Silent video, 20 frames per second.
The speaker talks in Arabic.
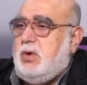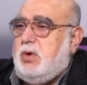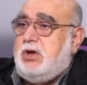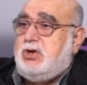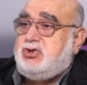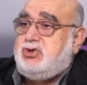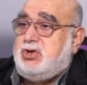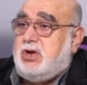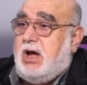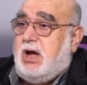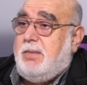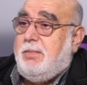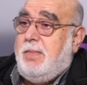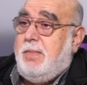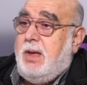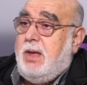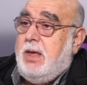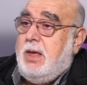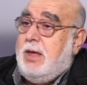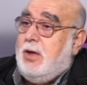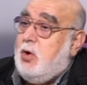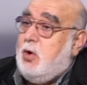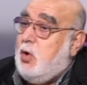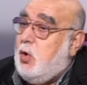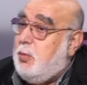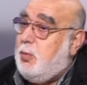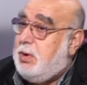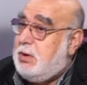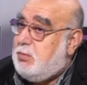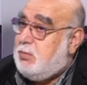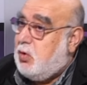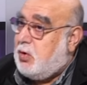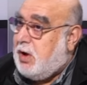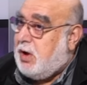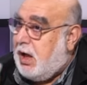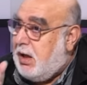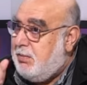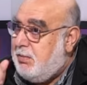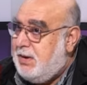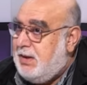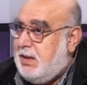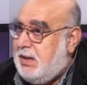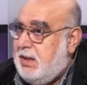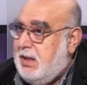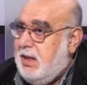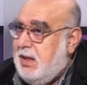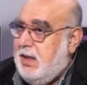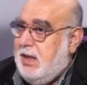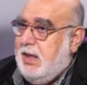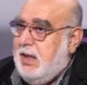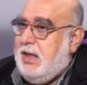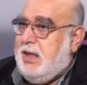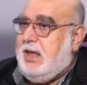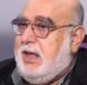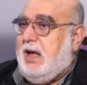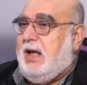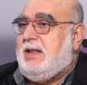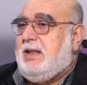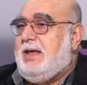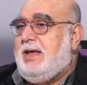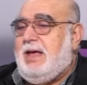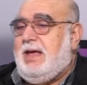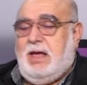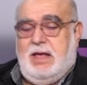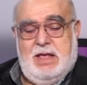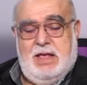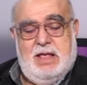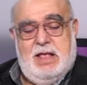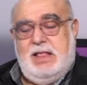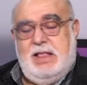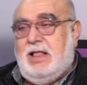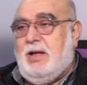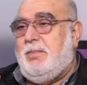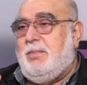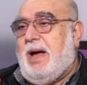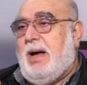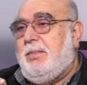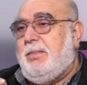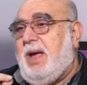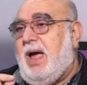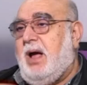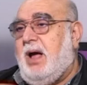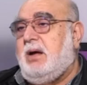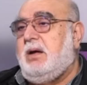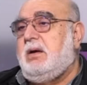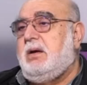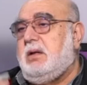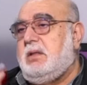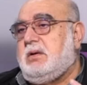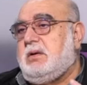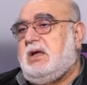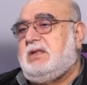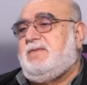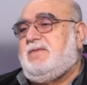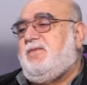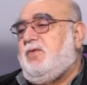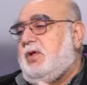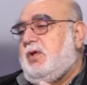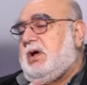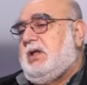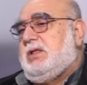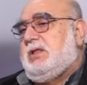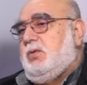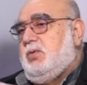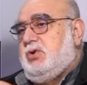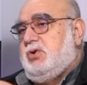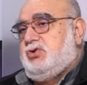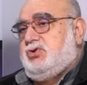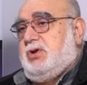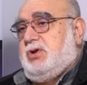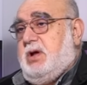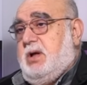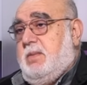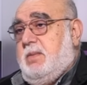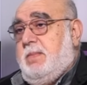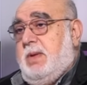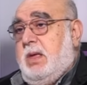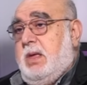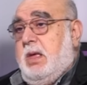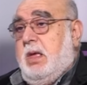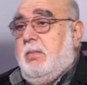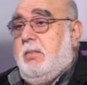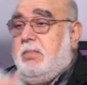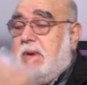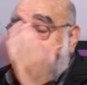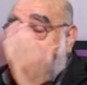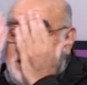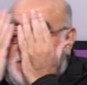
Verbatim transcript: والإجرام وبالمقابل يعني لما عم بيحقق القصف والقتل والإجرام ما